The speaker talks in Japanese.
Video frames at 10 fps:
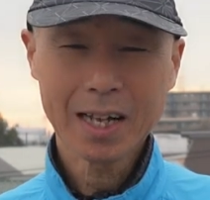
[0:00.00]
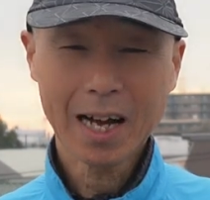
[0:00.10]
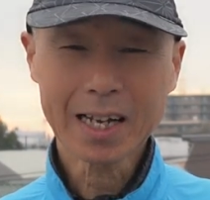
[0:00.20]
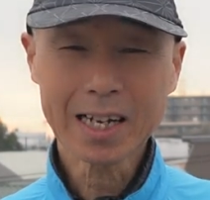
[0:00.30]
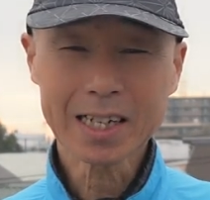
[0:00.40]

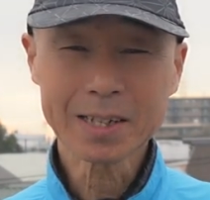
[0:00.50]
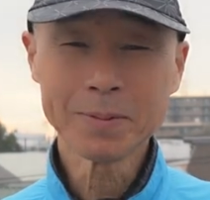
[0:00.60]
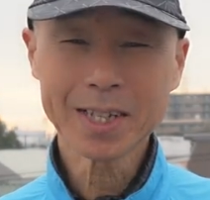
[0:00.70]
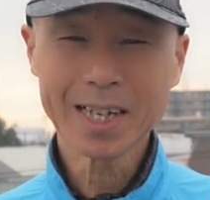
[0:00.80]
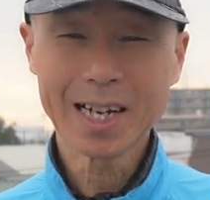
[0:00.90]
明け方
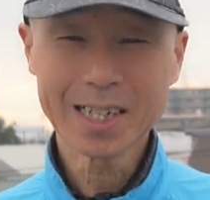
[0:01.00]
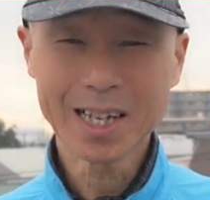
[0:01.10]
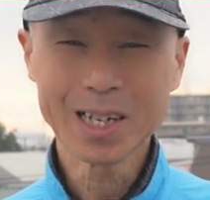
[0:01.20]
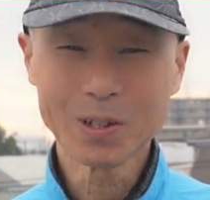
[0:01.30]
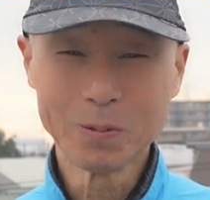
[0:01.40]
までやり
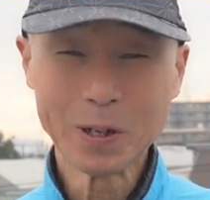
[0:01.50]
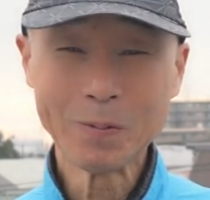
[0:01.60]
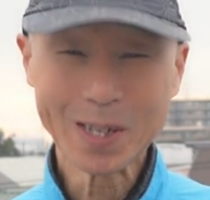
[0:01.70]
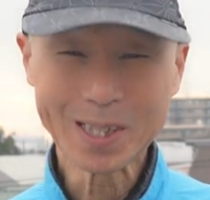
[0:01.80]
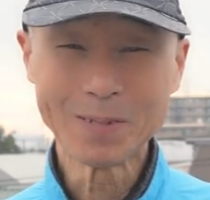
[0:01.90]
たいと思い
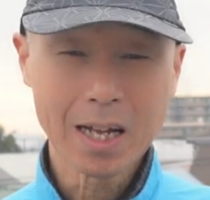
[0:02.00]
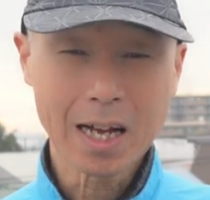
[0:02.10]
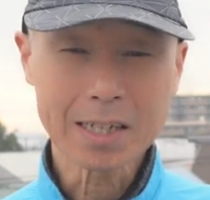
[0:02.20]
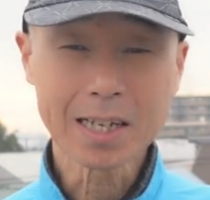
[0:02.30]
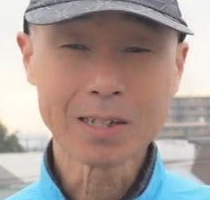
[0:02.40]
ます
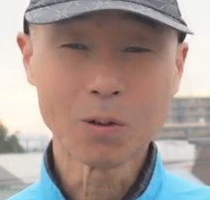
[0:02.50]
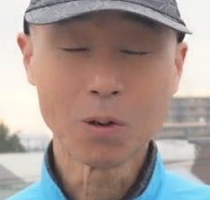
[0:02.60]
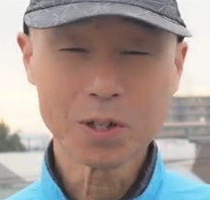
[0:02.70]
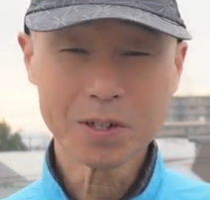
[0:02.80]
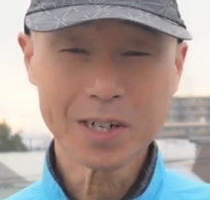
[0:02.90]
朝の
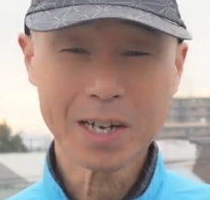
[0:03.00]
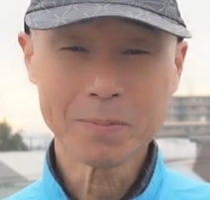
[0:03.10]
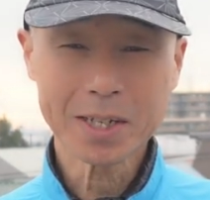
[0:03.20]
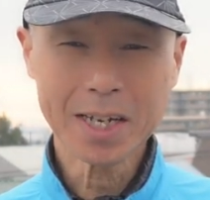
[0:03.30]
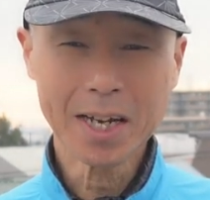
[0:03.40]
5時ぐらい
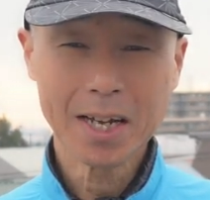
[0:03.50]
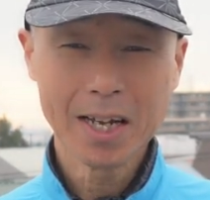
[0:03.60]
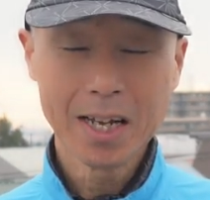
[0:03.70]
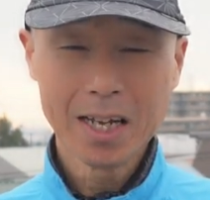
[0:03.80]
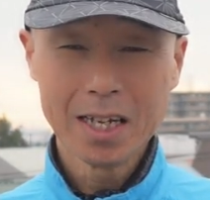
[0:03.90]
まで
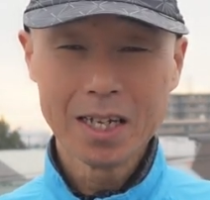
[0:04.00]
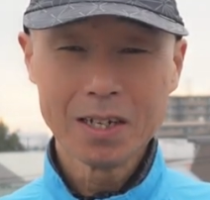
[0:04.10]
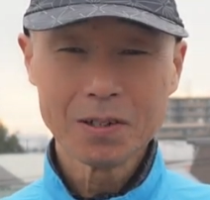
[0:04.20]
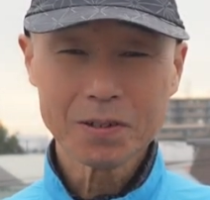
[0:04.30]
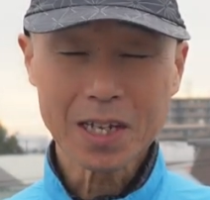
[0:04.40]

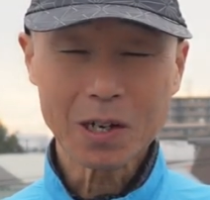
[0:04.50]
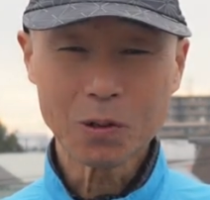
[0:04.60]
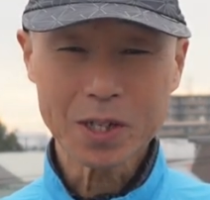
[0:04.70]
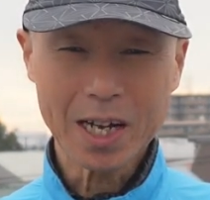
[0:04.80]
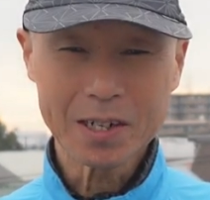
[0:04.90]
双
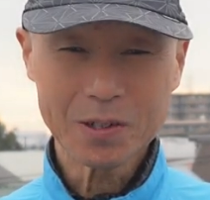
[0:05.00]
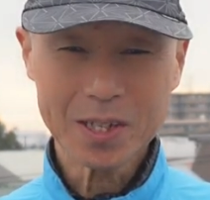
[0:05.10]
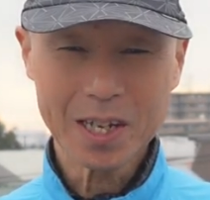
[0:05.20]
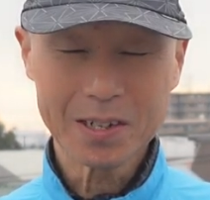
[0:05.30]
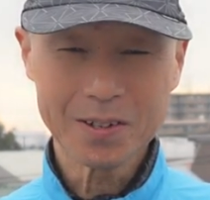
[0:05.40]
子座流
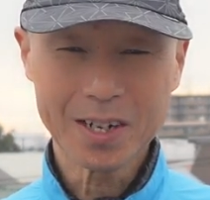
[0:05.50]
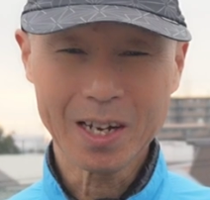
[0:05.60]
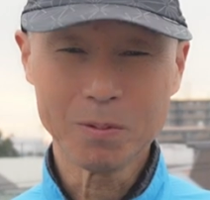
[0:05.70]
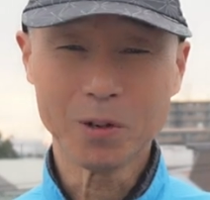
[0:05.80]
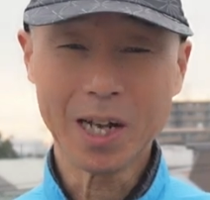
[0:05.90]
星群
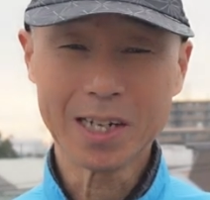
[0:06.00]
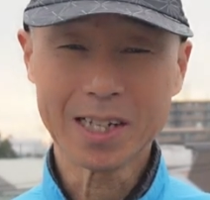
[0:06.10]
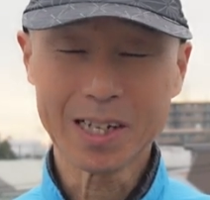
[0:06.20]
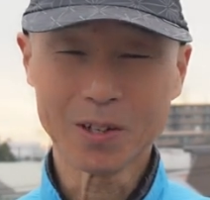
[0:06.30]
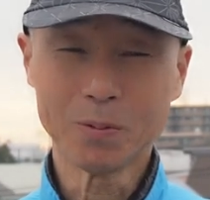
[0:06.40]
ライブをやり
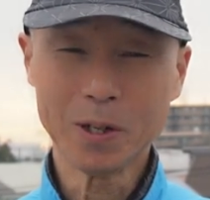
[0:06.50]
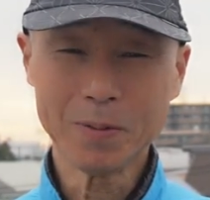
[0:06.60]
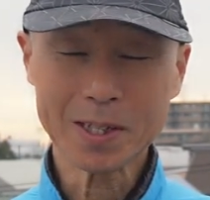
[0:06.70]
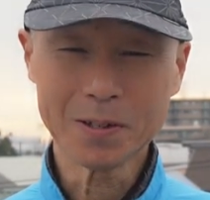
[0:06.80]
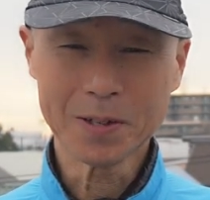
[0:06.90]
たいと思い
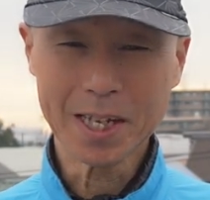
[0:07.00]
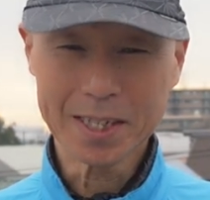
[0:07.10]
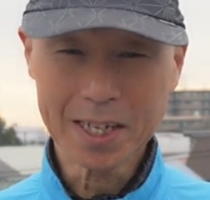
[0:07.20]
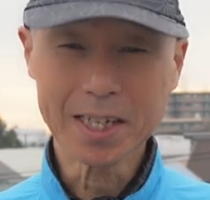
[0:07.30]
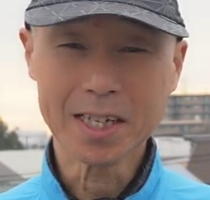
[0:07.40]
ますので
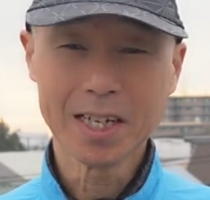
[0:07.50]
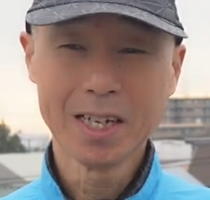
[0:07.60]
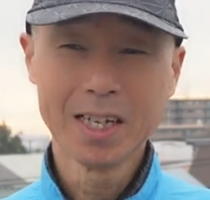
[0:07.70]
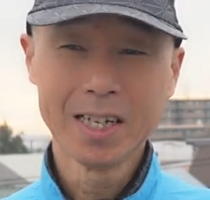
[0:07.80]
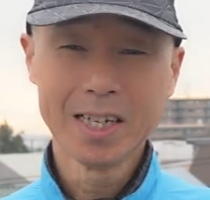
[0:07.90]
是非
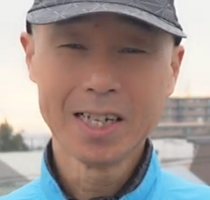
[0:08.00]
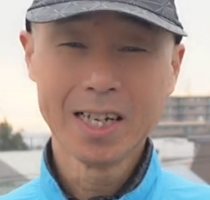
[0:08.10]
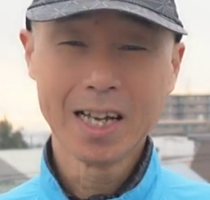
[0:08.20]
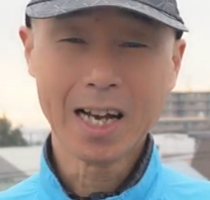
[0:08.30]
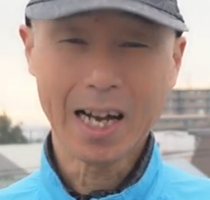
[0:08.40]

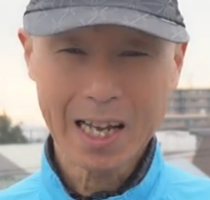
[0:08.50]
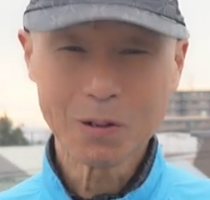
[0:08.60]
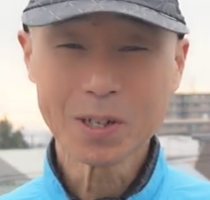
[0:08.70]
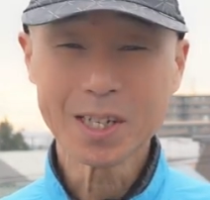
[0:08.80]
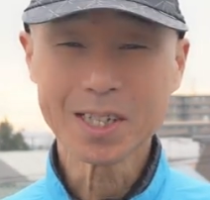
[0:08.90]

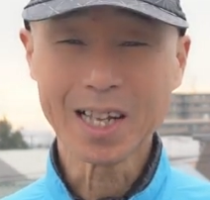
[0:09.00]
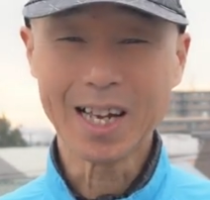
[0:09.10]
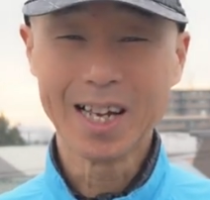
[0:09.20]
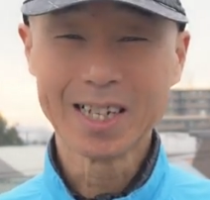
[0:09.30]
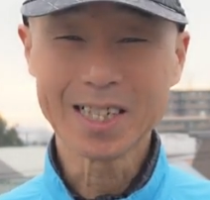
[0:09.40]
早起きして
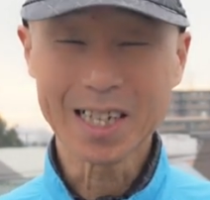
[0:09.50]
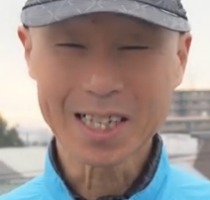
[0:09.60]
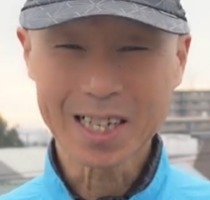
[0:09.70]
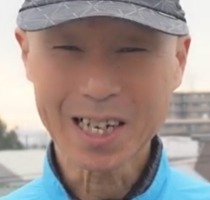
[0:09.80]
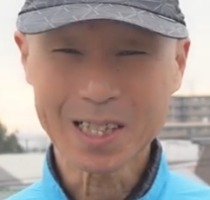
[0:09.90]
来てい
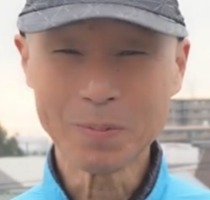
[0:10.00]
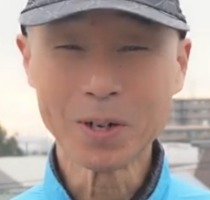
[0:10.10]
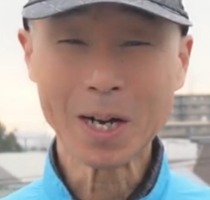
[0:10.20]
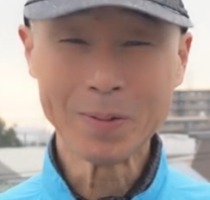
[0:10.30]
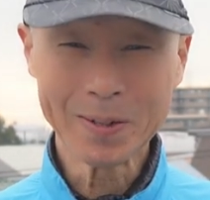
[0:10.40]
ただいて
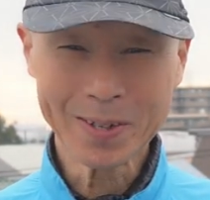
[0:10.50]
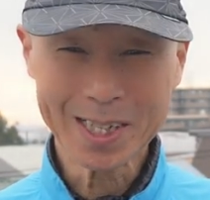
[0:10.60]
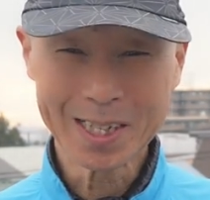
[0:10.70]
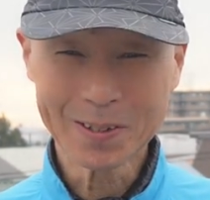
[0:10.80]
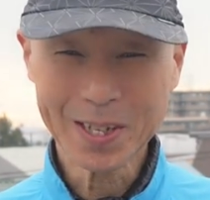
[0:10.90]
も構いま
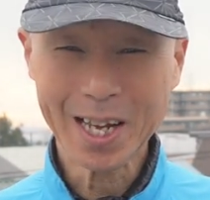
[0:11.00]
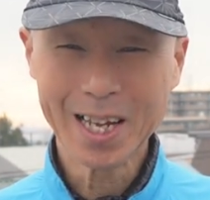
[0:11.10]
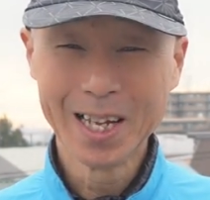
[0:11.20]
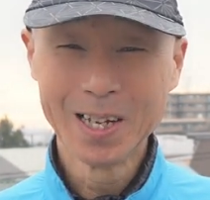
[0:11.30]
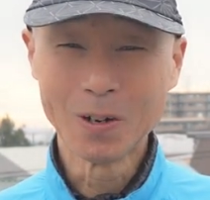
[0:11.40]
せんので
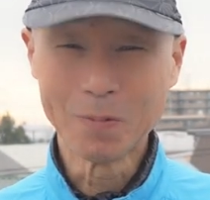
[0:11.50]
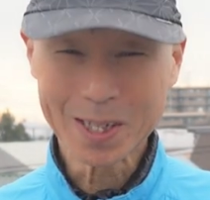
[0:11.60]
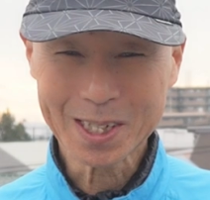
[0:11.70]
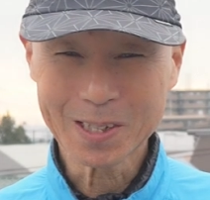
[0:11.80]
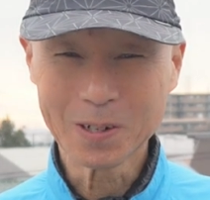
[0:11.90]
お
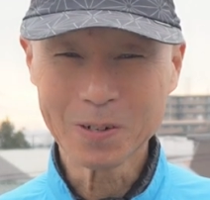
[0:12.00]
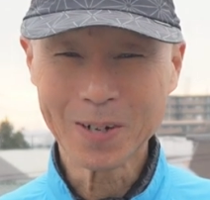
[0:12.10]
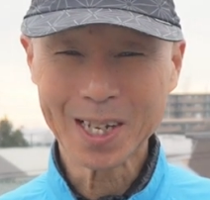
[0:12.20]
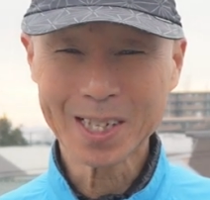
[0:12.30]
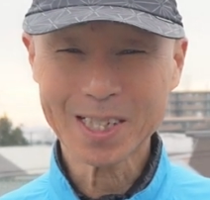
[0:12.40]
待ちしており
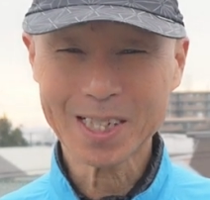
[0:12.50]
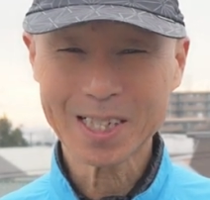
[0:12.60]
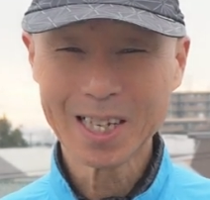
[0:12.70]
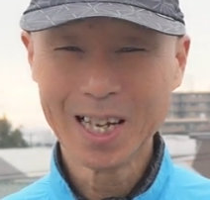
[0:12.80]
ます